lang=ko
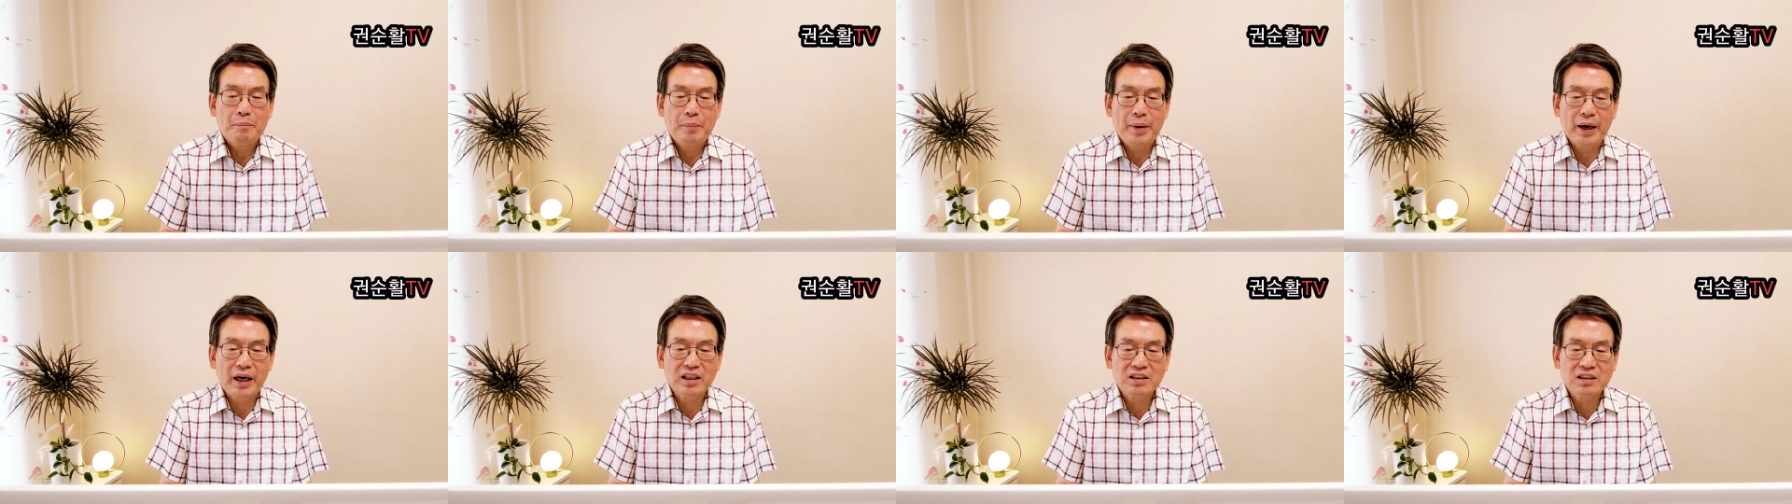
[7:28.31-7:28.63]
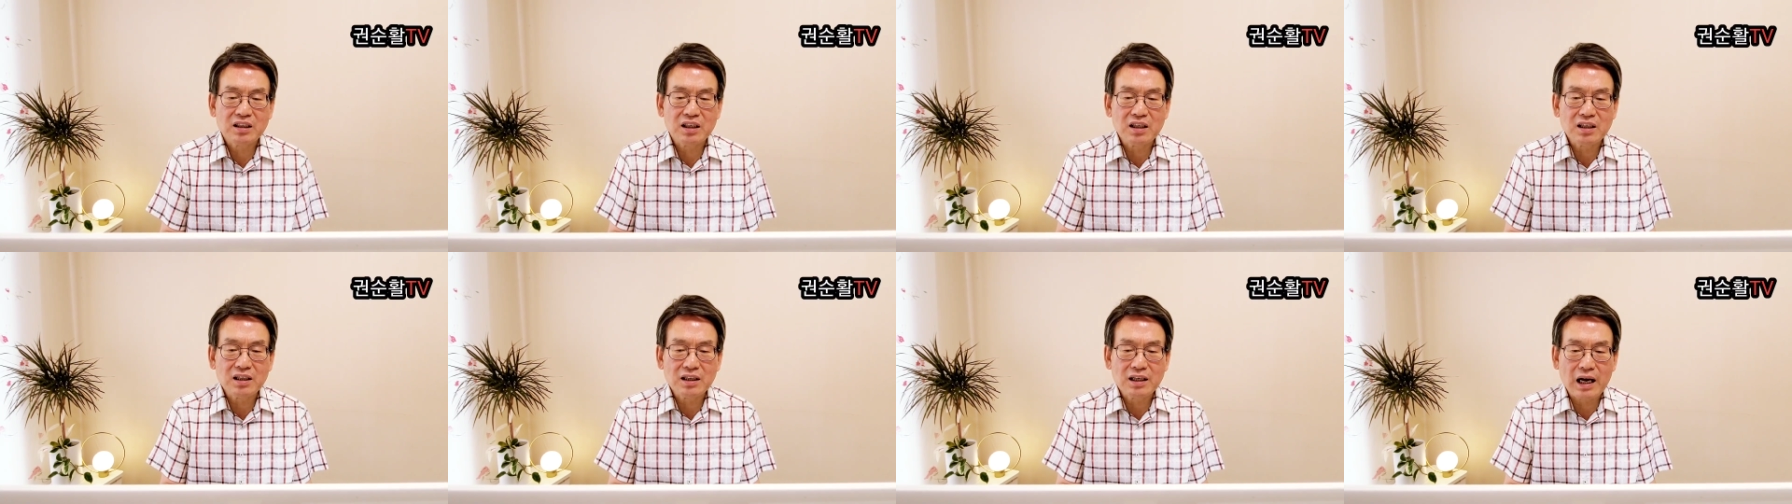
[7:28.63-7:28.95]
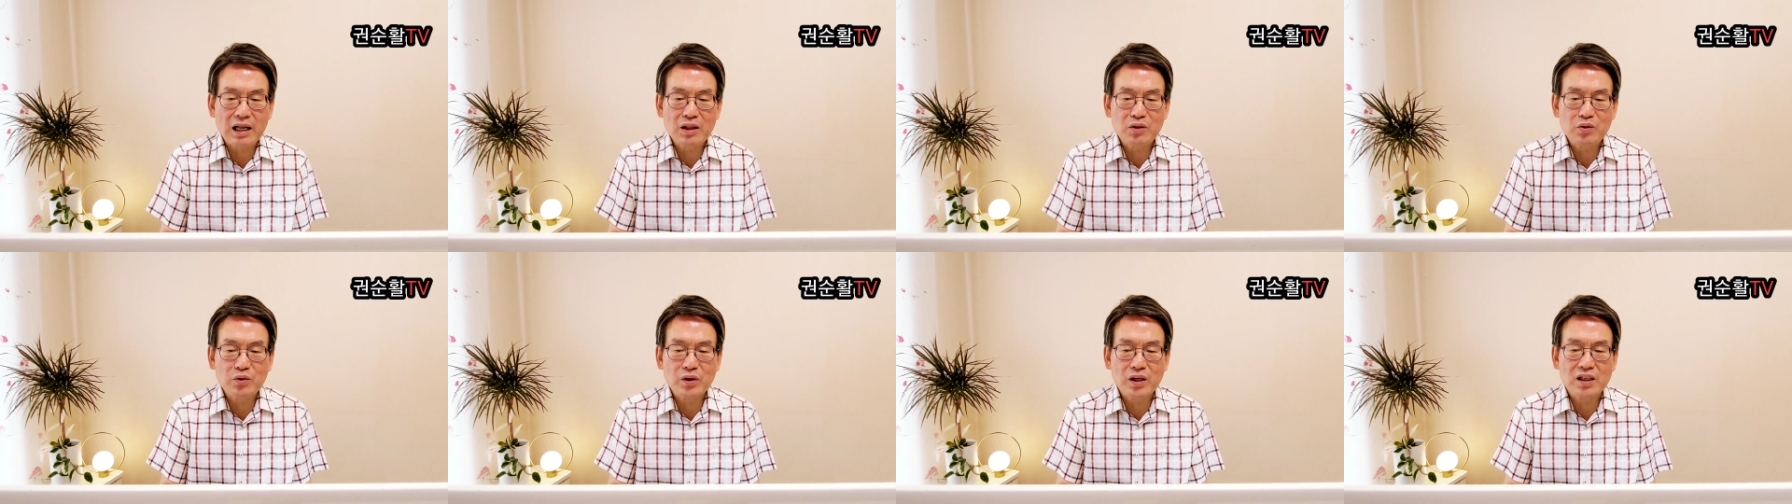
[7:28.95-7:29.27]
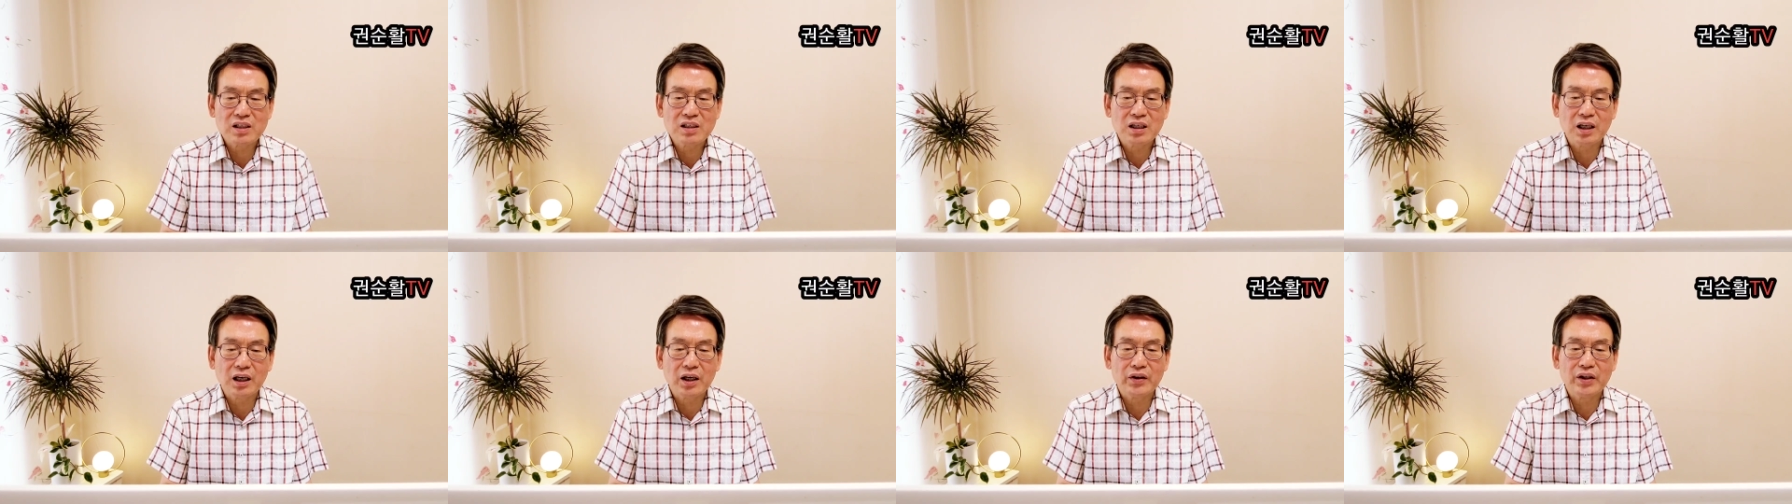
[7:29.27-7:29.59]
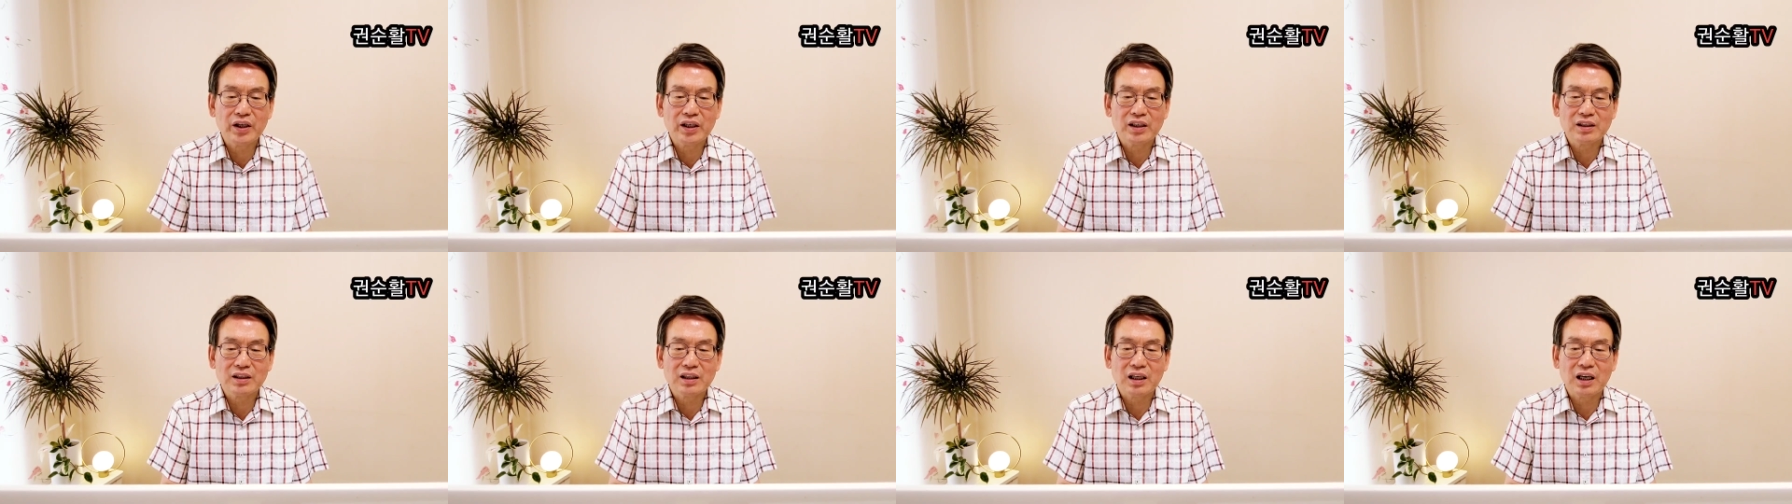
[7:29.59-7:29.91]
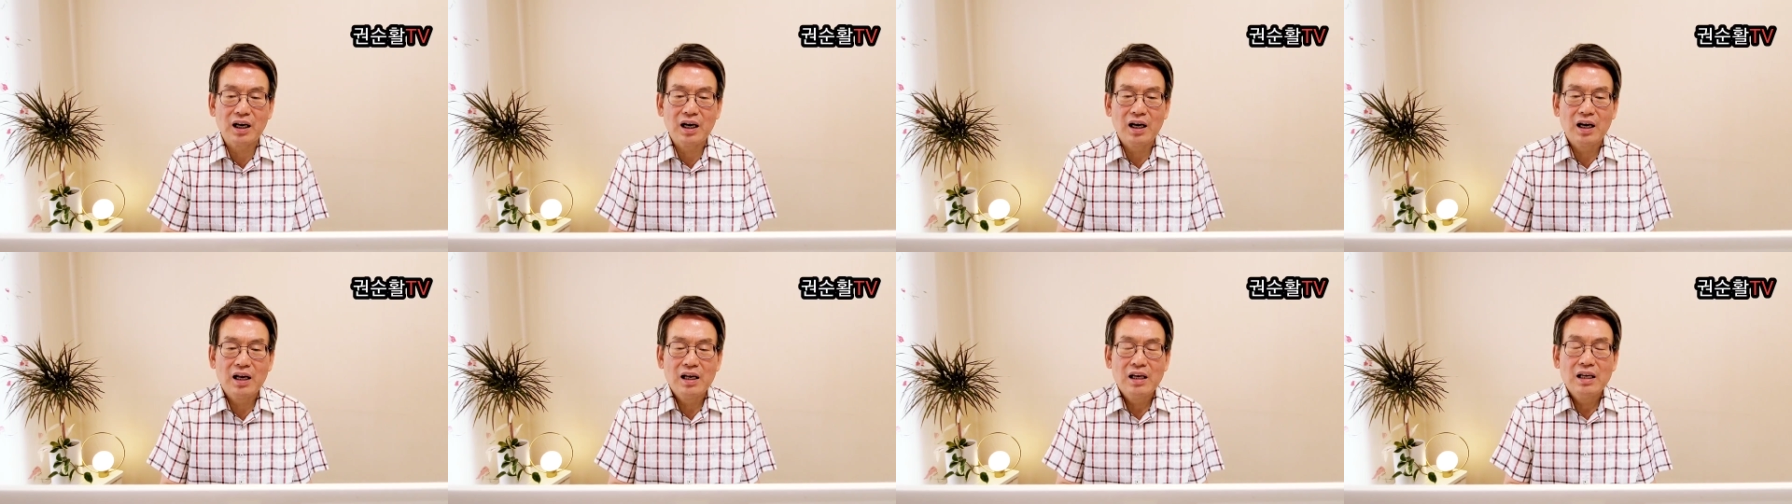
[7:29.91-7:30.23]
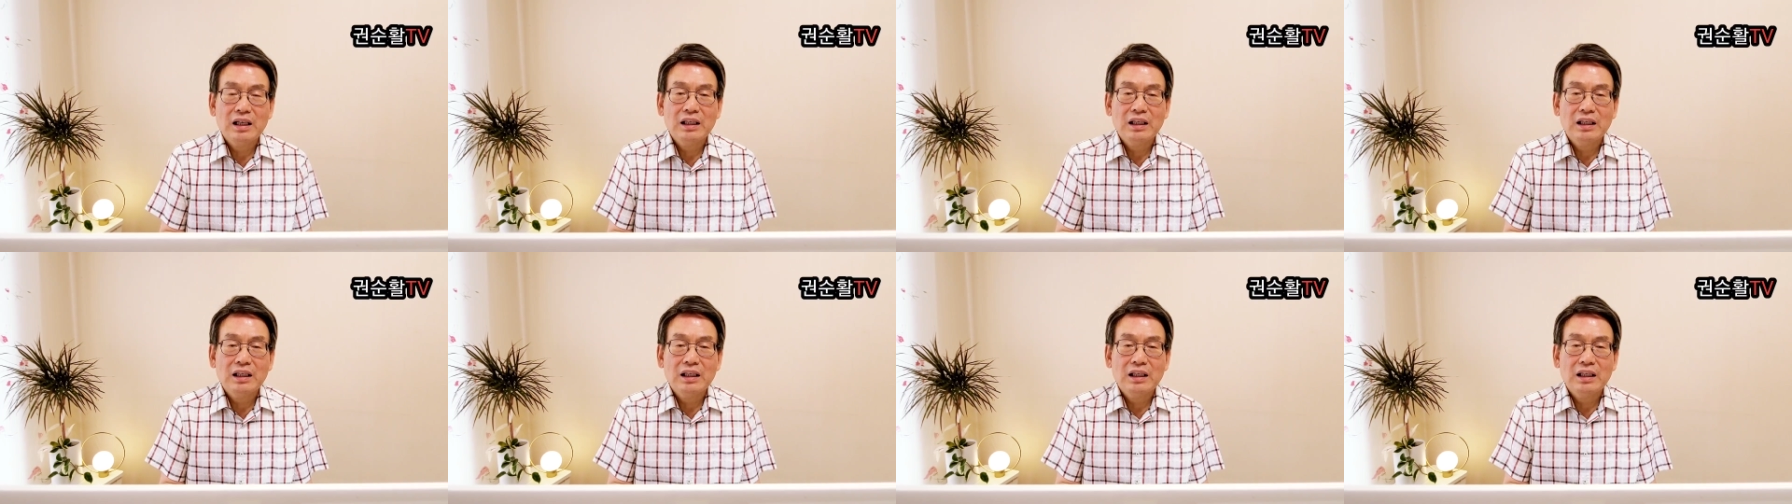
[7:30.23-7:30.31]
백척간도에 서게 되었다.